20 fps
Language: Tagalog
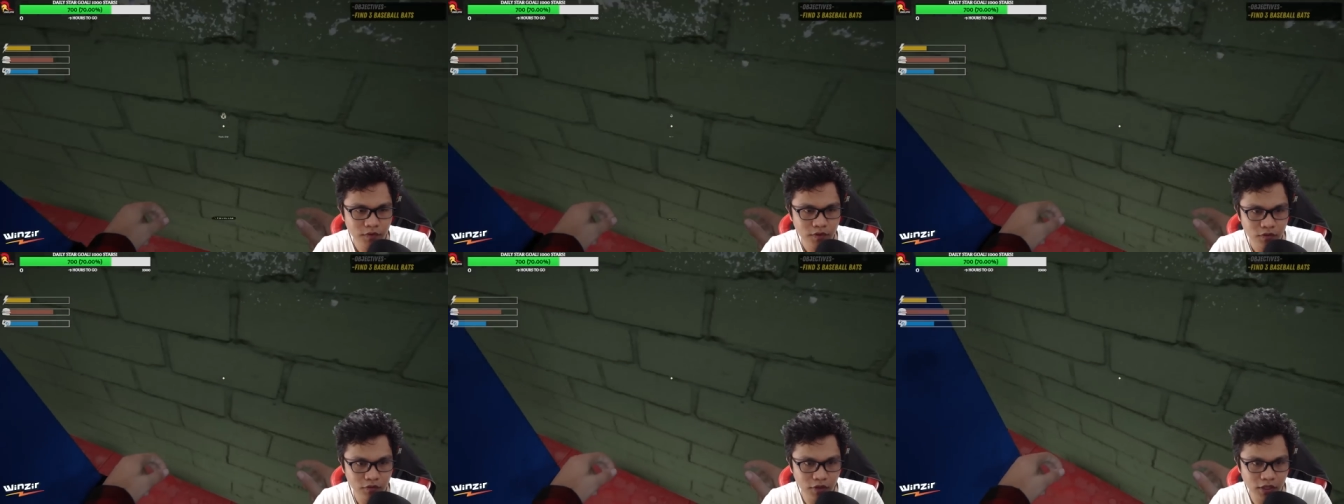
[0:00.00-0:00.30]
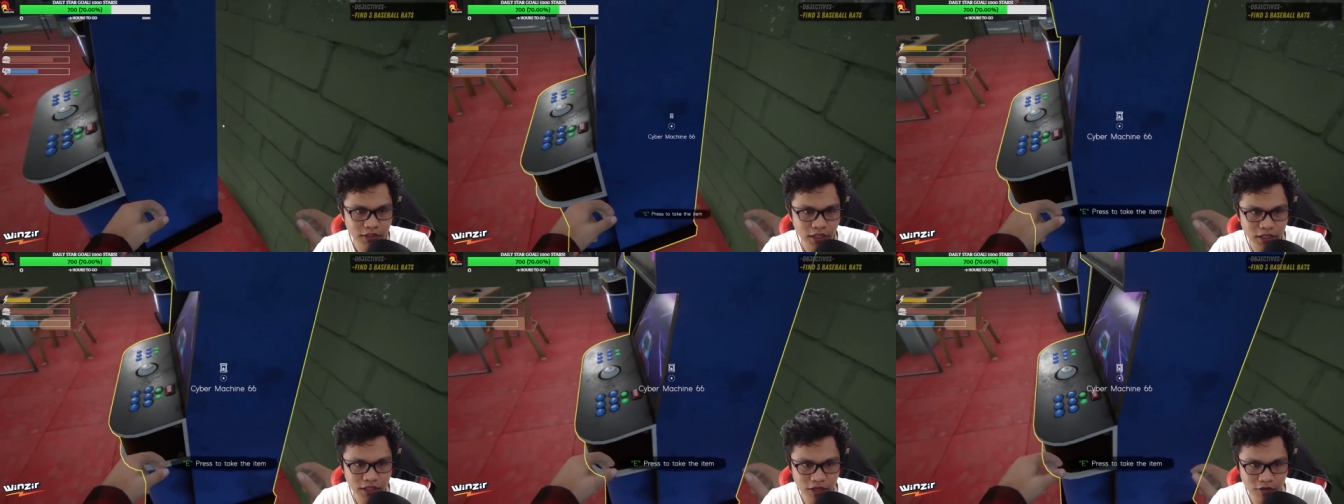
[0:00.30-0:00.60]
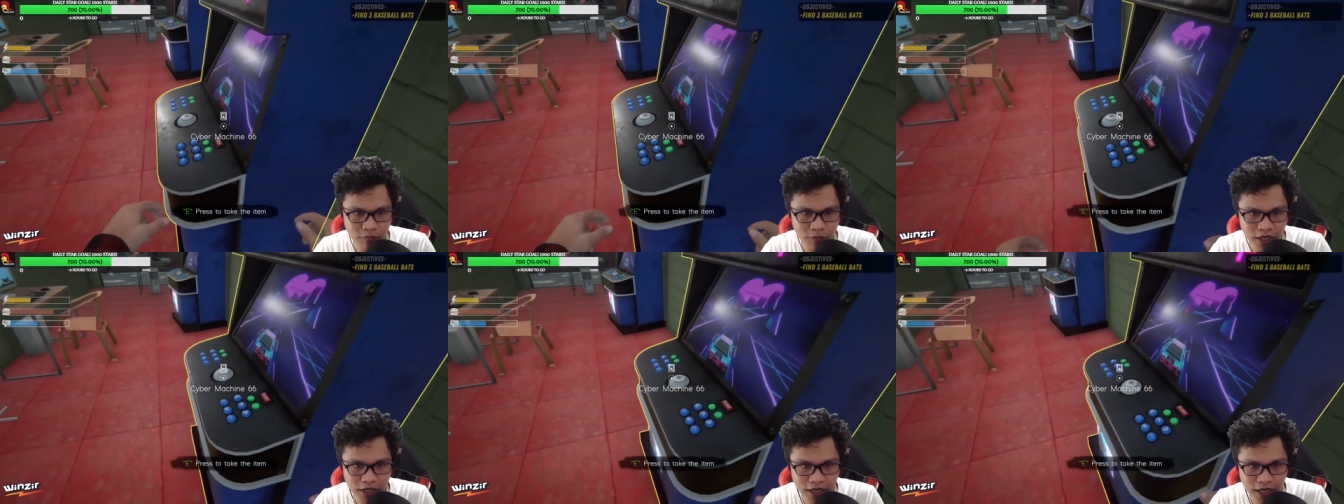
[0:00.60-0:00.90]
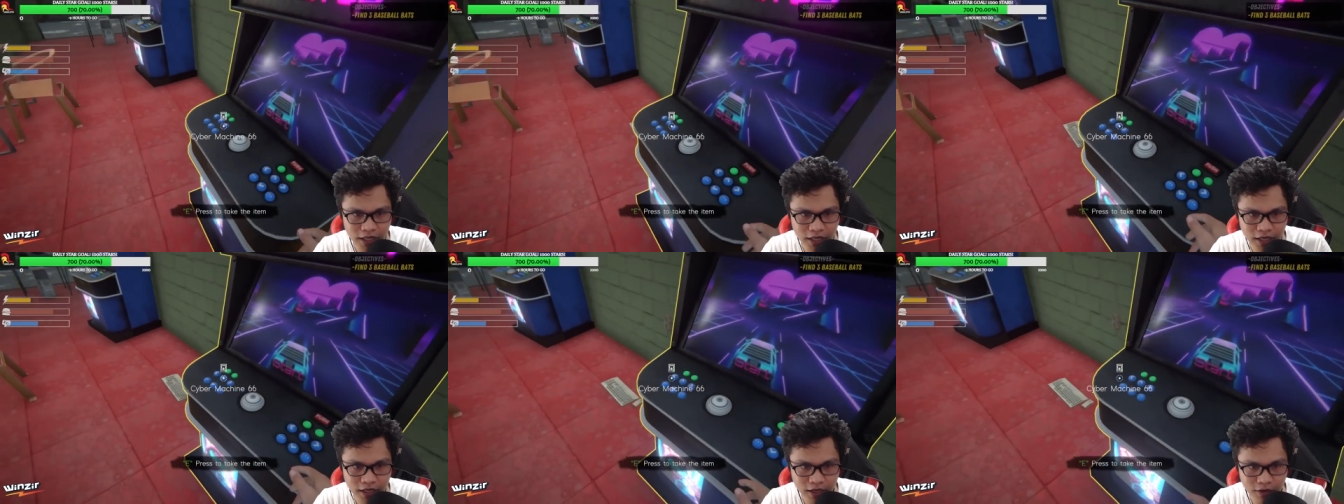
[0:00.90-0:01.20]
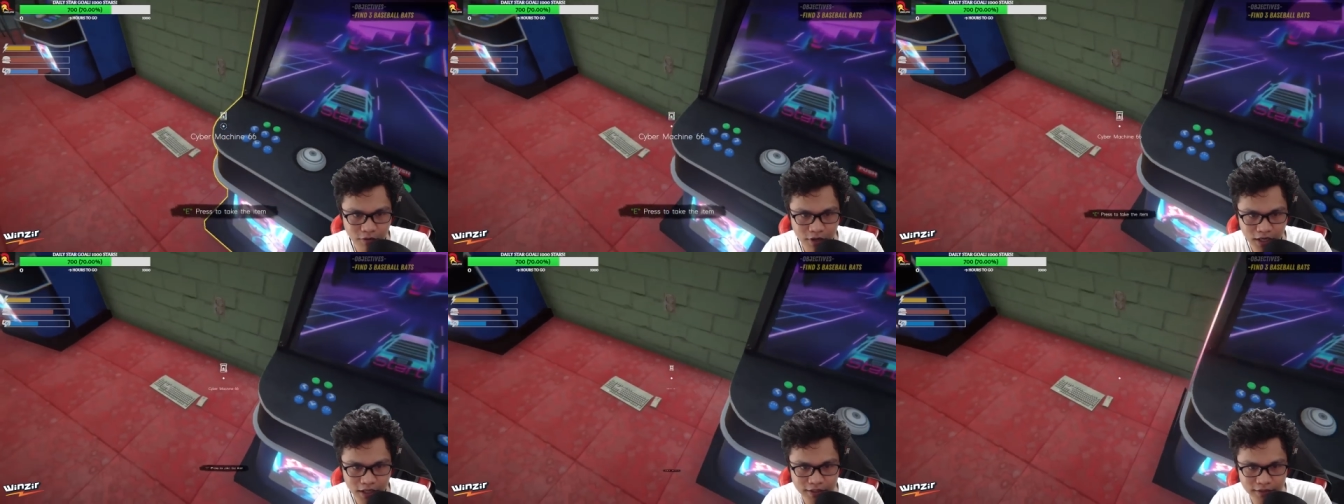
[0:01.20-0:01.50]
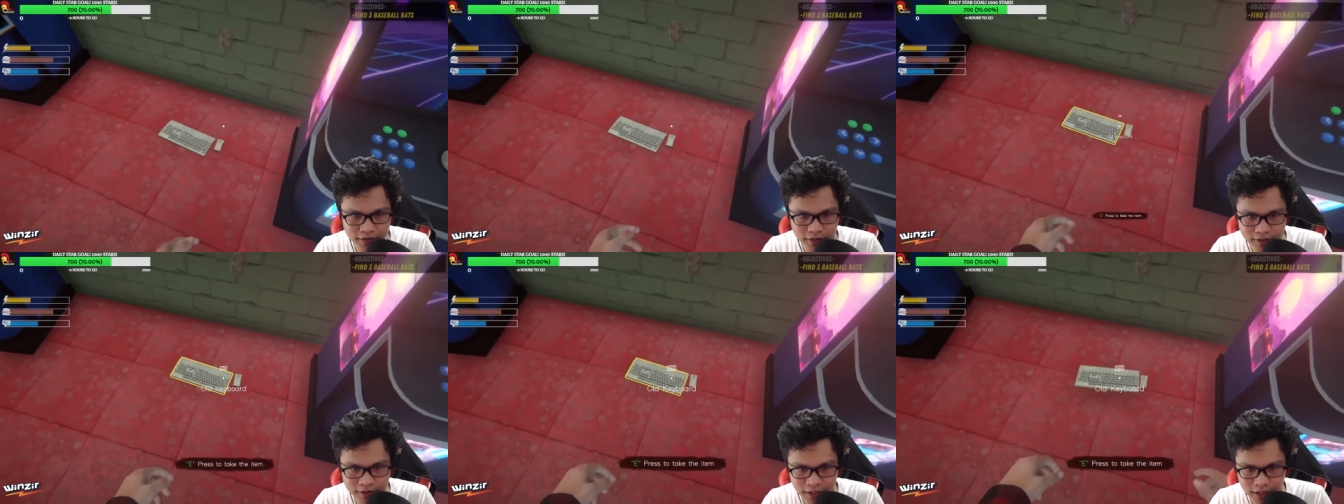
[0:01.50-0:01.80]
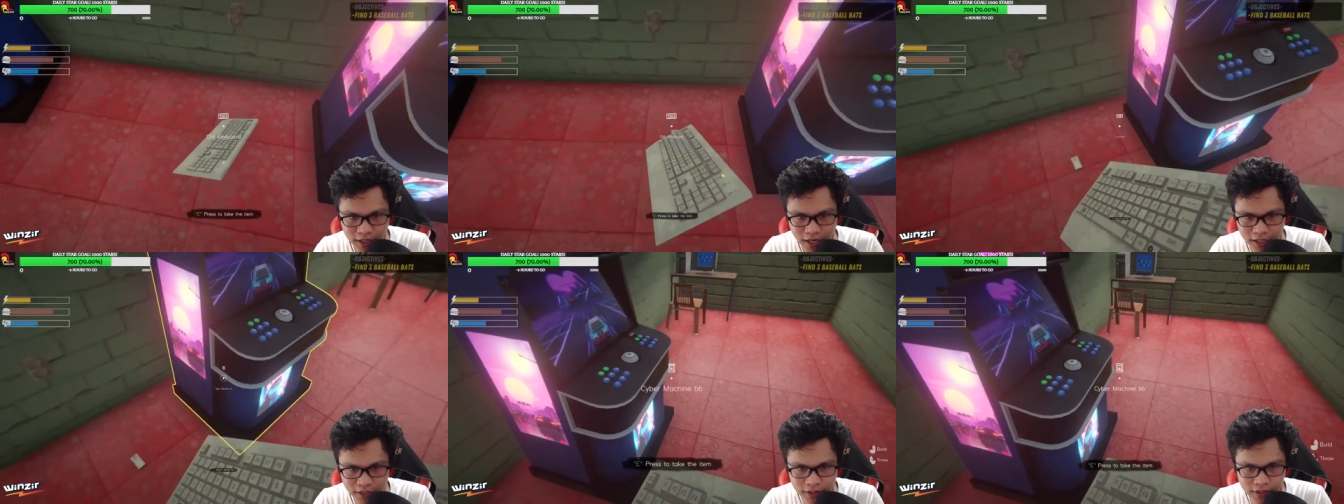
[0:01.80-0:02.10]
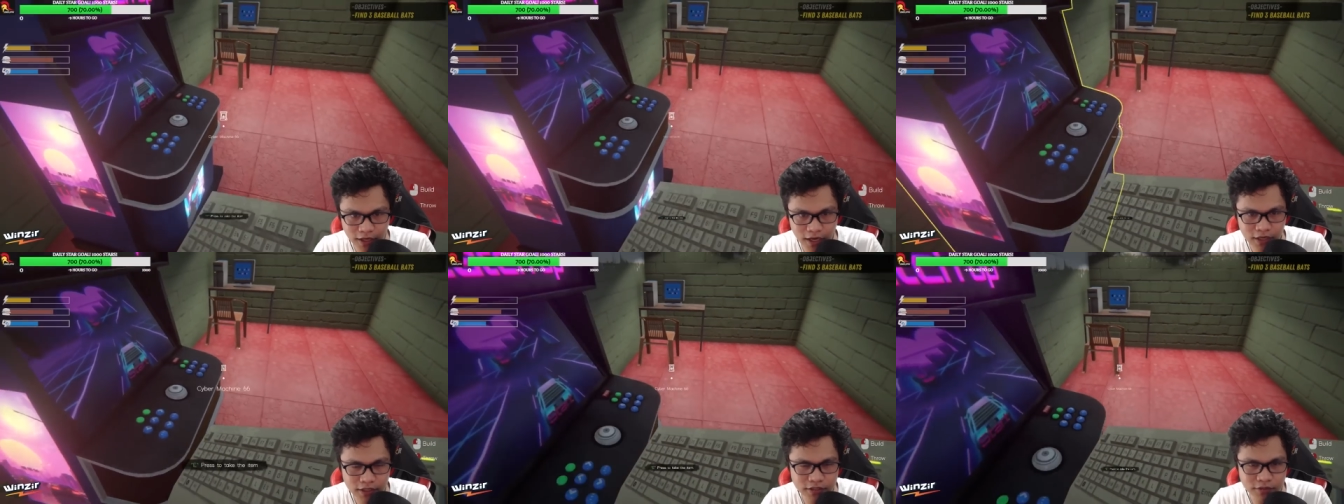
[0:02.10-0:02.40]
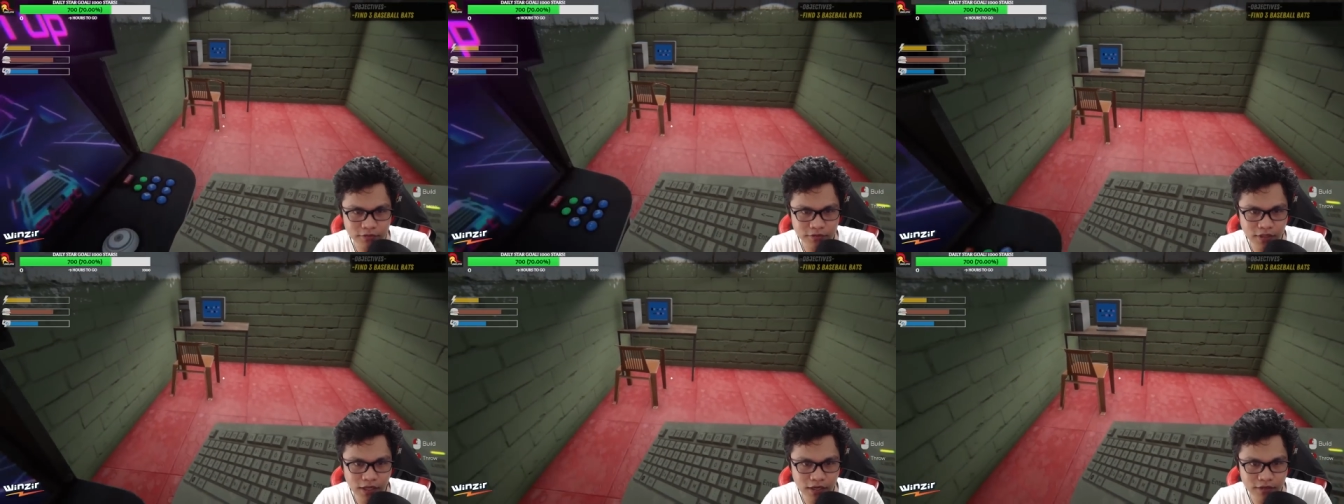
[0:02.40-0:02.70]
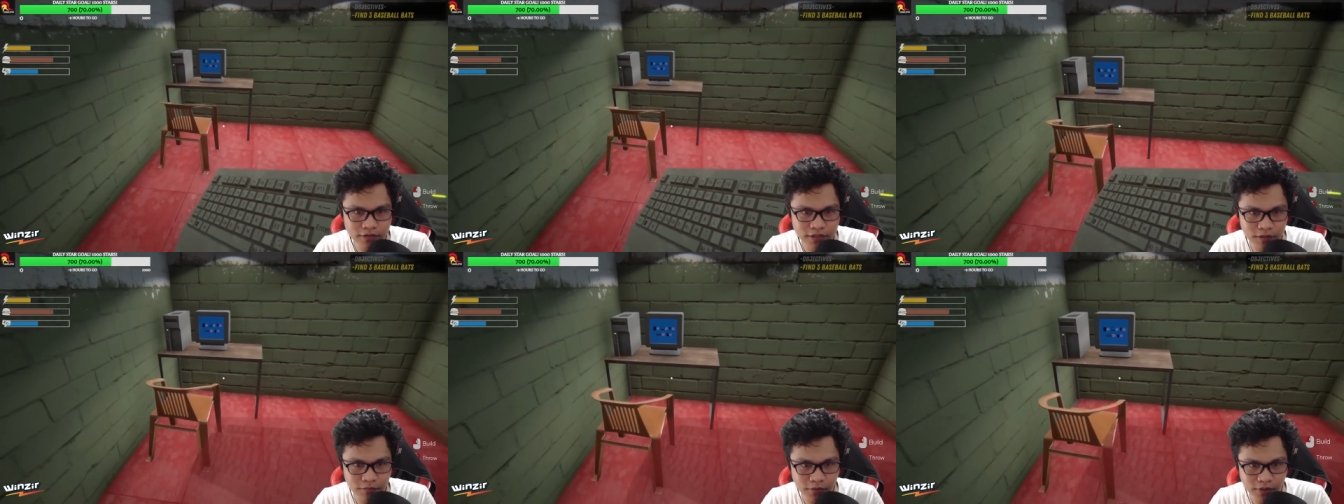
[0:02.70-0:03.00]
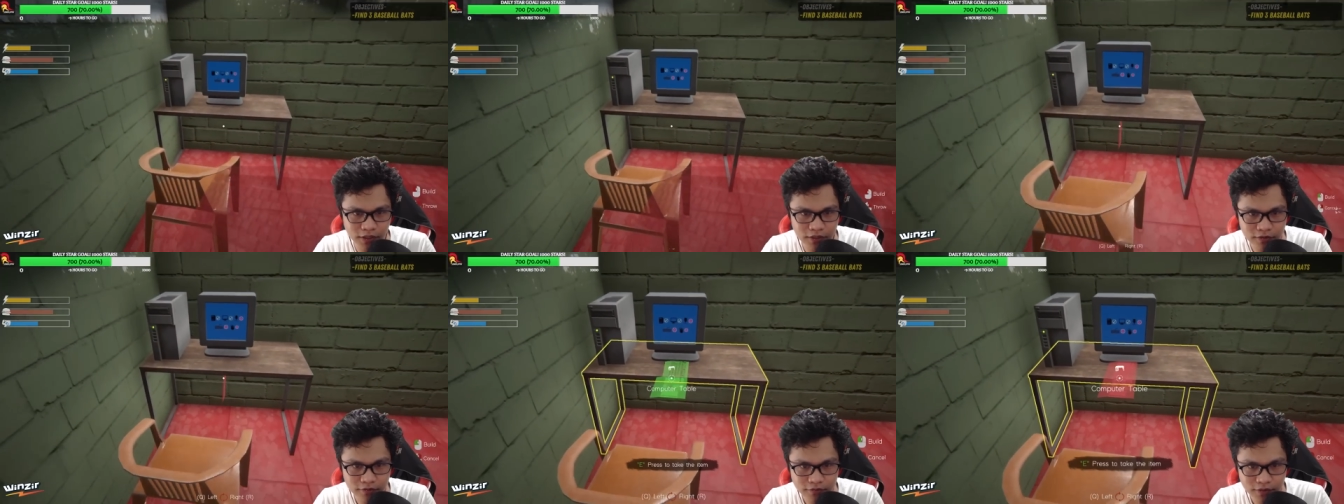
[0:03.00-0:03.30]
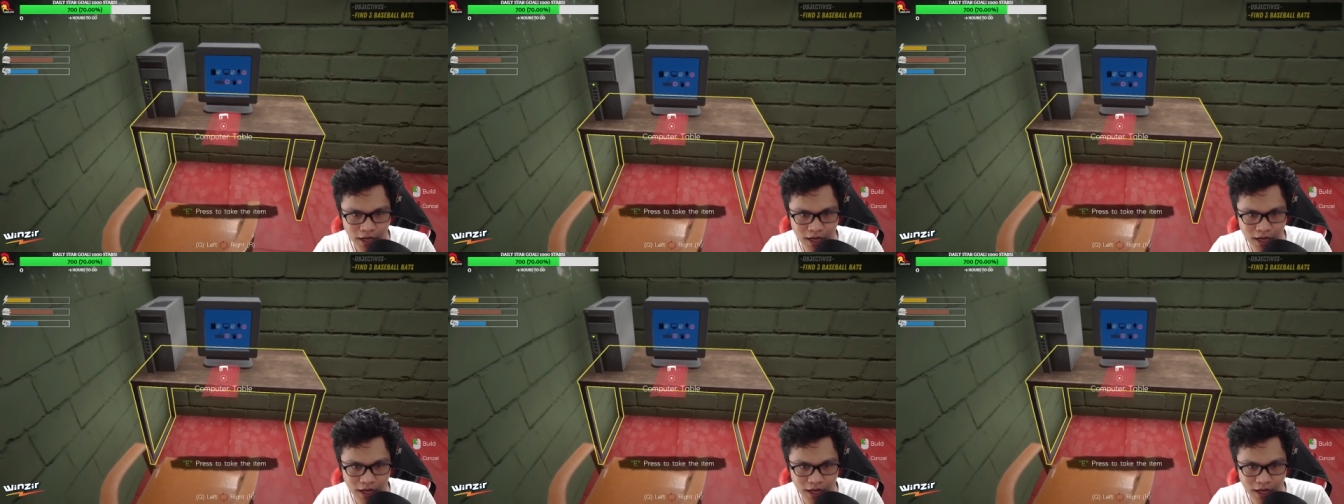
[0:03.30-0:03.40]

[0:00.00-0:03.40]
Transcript: Kung gatanaw mo lagi ani ka, wa kay stars i-click na reaction diya sa mo kay.